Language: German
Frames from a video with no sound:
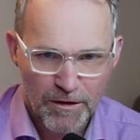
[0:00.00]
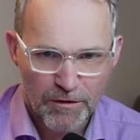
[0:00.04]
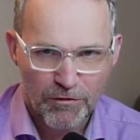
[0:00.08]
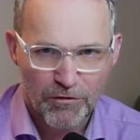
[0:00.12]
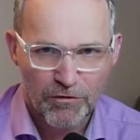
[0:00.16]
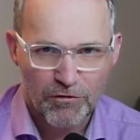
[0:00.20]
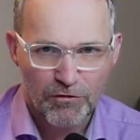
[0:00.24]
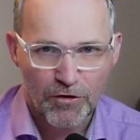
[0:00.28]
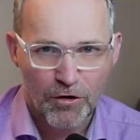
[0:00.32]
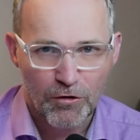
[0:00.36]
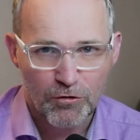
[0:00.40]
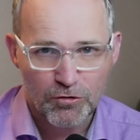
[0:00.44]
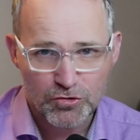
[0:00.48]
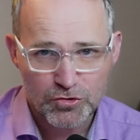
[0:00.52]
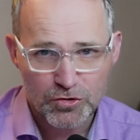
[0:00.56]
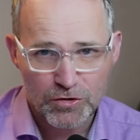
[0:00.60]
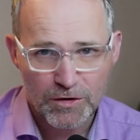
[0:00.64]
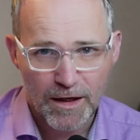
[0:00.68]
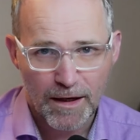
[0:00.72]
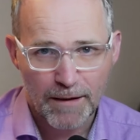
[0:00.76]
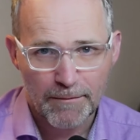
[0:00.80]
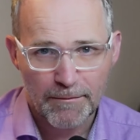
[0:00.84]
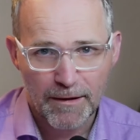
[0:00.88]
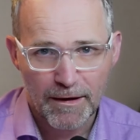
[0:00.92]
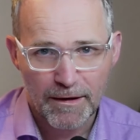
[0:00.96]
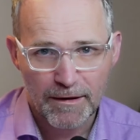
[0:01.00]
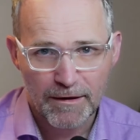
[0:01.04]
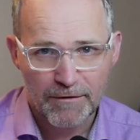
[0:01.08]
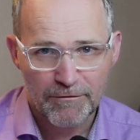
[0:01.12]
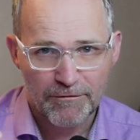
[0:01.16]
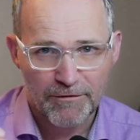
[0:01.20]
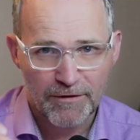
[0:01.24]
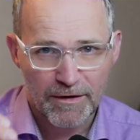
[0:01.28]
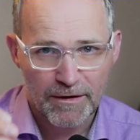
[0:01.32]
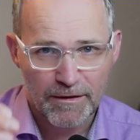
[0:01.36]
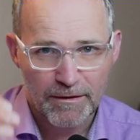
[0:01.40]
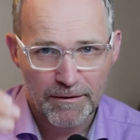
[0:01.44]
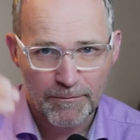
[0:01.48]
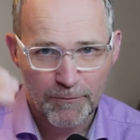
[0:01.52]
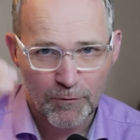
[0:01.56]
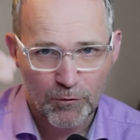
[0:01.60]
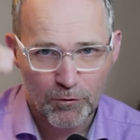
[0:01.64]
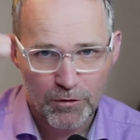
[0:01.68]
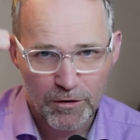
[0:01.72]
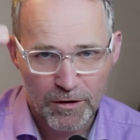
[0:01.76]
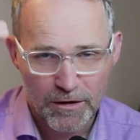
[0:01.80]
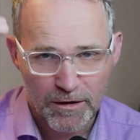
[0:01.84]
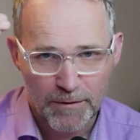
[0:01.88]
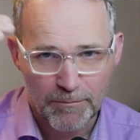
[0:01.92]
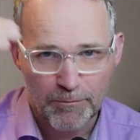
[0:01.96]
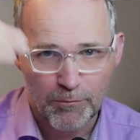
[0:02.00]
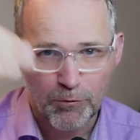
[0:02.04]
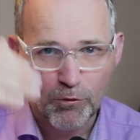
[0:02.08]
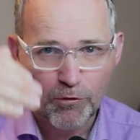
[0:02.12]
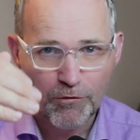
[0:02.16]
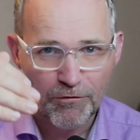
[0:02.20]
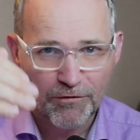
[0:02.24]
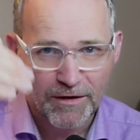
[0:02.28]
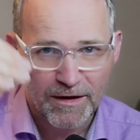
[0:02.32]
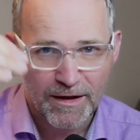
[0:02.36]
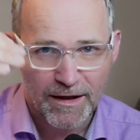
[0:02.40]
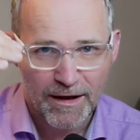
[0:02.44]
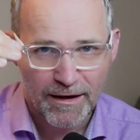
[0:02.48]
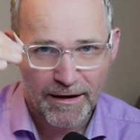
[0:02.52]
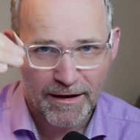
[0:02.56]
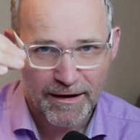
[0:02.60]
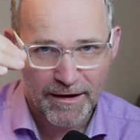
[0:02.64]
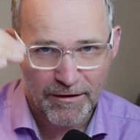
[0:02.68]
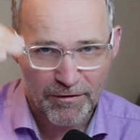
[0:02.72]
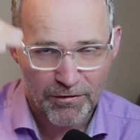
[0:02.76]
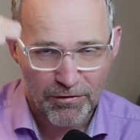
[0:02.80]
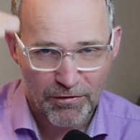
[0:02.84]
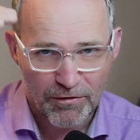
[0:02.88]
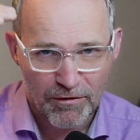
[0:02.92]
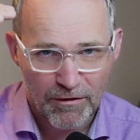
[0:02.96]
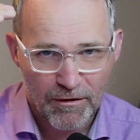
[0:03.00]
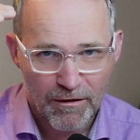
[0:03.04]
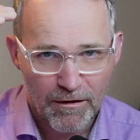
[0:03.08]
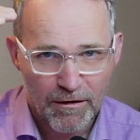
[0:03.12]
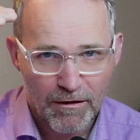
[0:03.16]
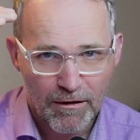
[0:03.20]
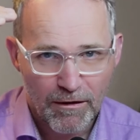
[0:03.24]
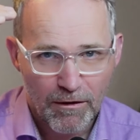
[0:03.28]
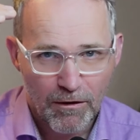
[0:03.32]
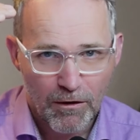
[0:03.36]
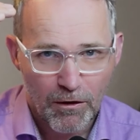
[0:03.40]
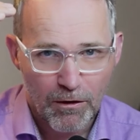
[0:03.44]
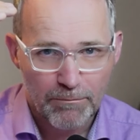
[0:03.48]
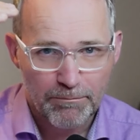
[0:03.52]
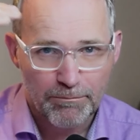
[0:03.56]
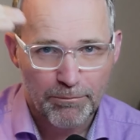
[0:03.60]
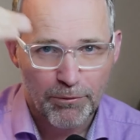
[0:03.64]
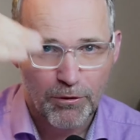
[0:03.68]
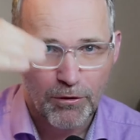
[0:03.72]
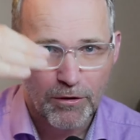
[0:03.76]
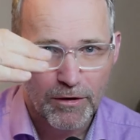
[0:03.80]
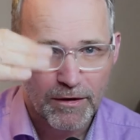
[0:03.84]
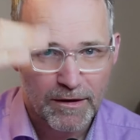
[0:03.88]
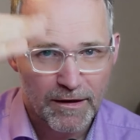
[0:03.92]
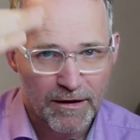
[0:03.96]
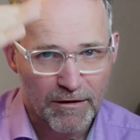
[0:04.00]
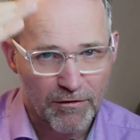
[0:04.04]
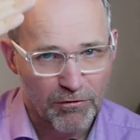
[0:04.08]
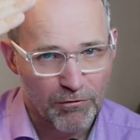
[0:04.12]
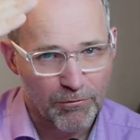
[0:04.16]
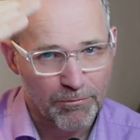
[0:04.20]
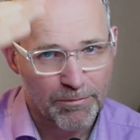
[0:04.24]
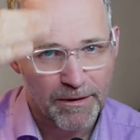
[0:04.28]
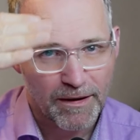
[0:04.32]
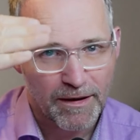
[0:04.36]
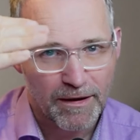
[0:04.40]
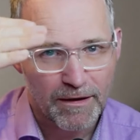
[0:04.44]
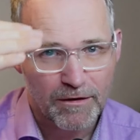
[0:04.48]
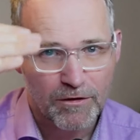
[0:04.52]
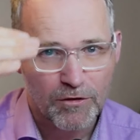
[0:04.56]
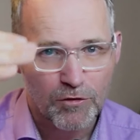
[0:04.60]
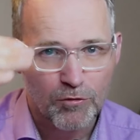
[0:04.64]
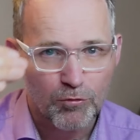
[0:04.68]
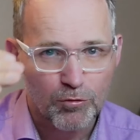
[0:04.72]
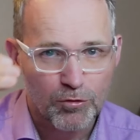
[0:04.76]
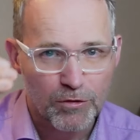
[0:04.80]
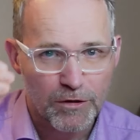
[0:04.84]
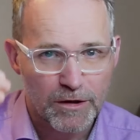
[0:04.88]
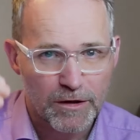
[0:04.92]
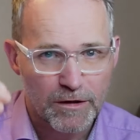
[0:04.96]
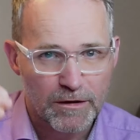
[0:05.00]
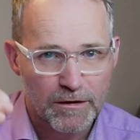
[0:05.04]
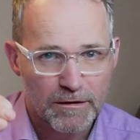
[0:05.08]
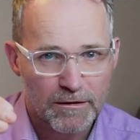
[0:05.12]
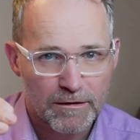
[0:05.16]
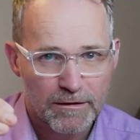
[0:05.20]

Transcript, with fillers: auch schon einmalig, weil im Grunde die Buchverlage jetzt on point jetzt zu Beginn Juni